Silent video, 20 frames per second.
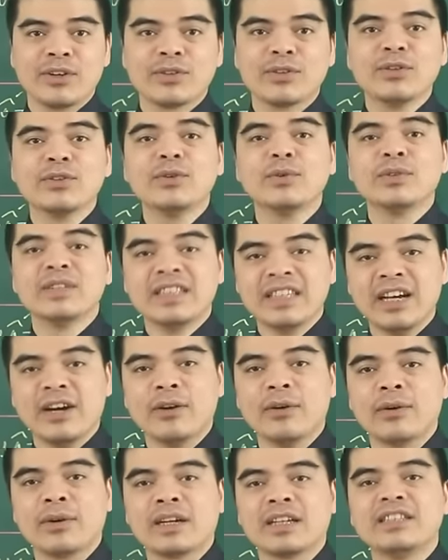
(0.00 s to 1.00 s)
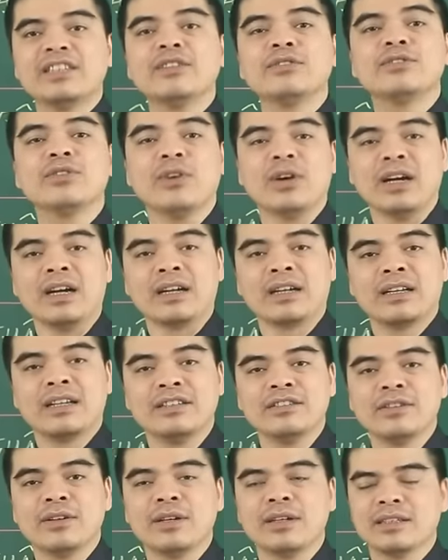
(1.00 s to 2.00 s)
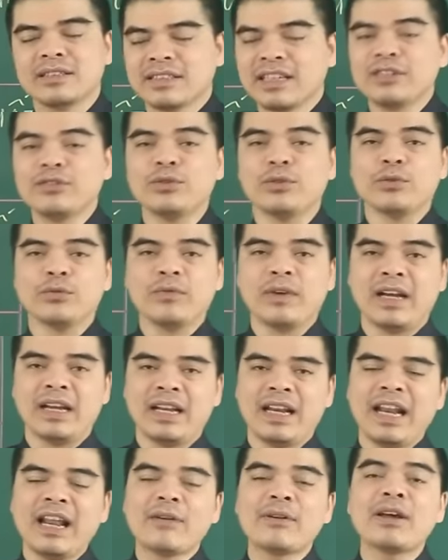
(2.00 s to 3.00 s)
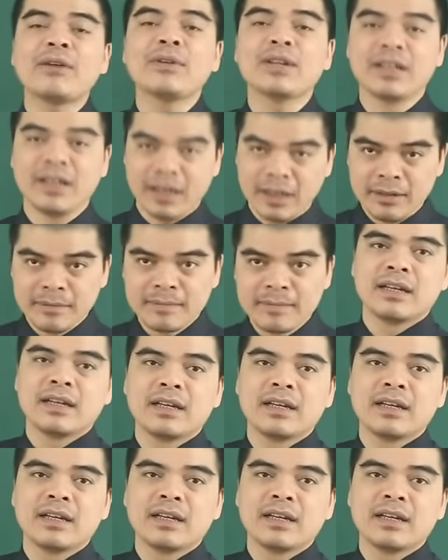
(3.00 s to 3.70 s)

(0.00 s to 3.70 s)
đối thủ nhiều, cái chiêu trò khiến cho gia chủ phải lao đao lận đận.